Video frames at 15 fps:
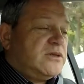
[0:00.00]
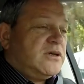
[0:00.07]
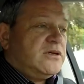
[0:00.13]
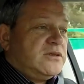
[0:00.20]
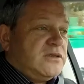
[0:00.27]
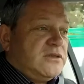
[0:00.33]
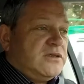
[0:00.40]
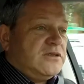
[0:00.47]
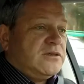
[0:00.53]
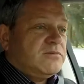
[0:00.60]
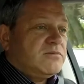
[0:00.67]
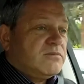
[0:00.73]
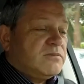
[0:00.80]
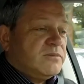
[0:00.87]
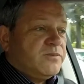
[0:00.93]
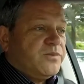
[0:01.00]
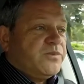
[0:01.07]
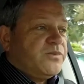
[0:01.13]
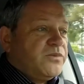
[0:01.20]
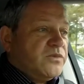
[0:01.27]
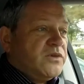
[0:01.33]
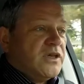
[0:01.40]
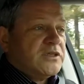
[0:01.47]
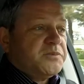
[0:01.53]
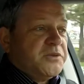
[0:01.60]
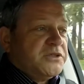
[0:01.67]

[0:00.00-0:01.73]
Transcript: Э, и я